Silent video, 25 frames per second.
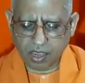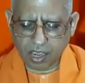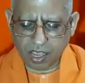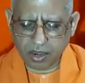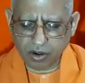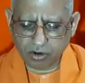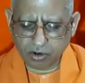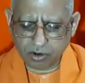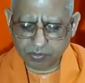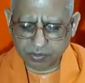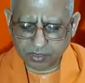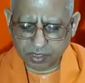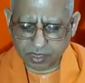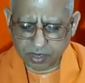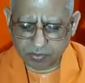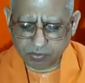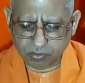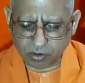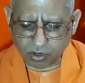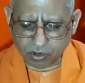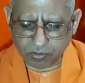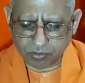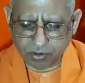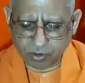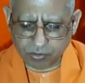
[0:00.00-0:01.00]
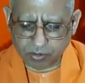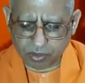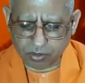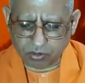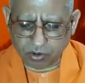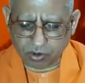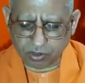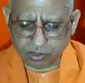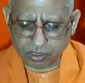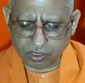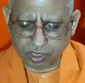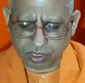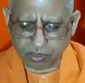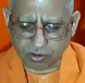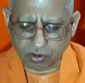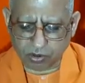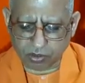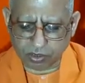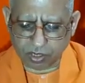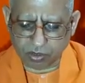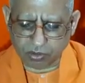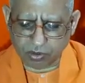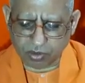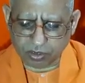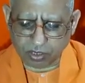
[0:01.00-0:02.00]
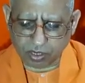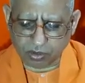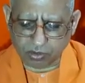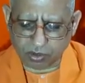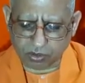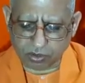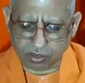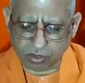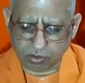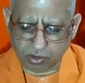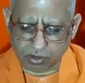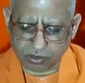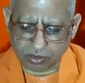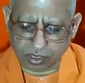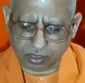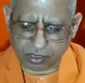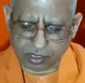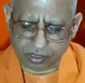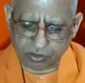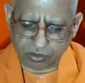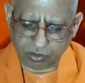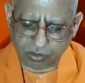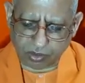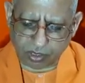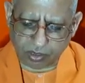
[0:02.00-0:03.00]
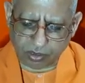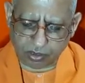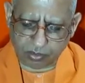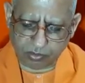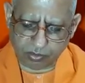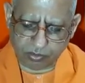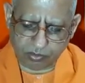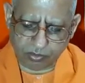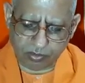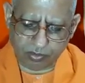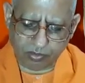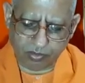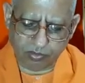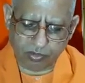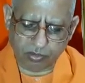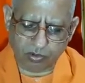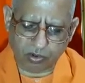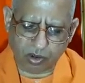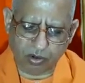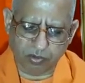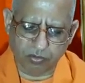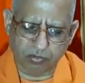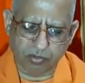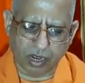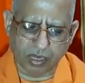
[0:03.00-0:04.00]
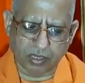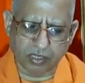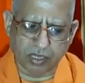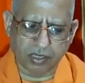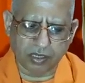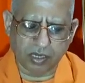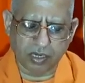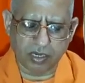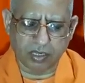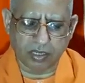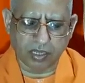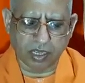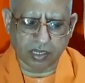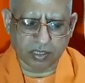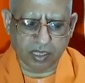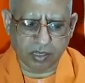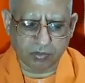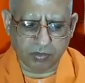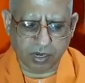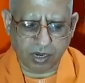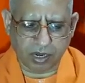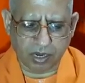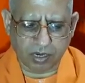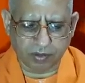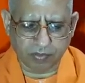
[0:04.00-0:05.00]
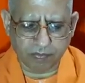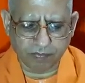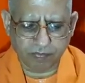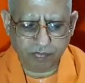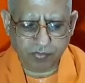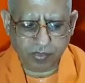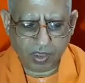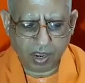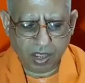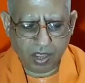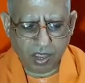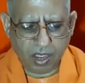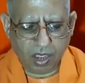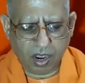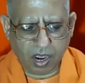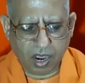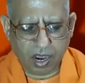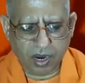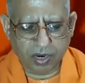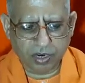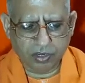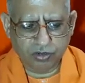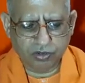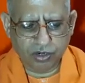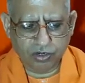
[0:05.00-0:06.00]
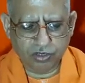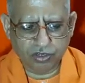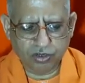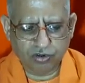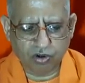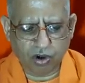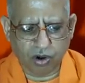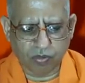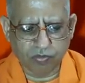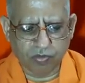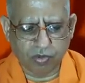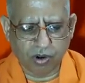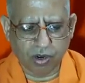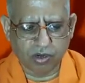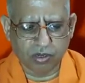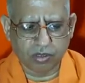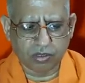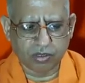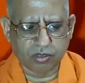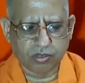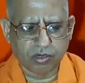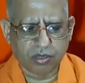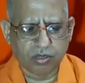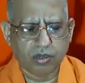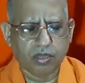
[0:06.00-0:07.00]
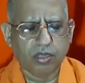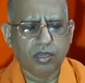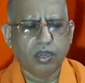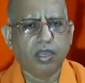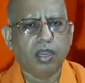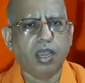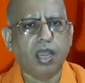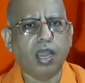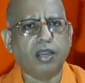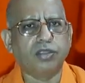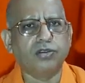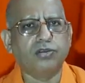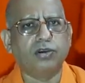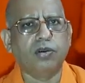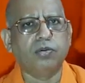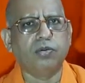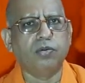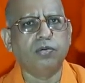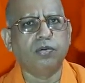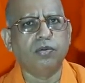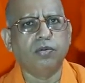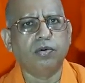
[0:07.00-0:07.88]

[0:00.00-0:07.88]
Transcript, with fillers: এরকম তিনি পরিভ্রমণ করছেন করতে করতে করতে করতে কিছুক্ষণ বাদে তিনি দেখতে পেলেন আর একজন সৌম্য একজন